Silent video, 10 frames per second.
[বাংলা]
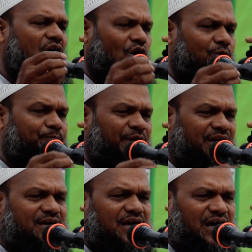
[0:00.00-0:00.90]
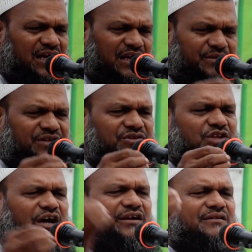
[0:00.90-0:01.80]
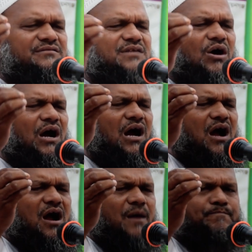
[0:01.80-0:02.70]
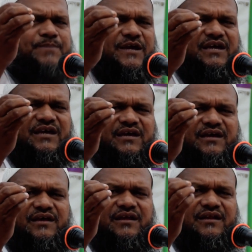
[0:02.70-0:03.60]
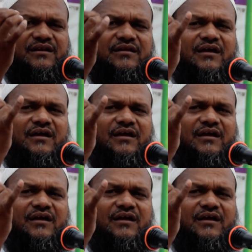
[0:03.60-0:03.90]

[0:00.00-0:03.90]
আও ফির কানে মিন তারিন সাফিন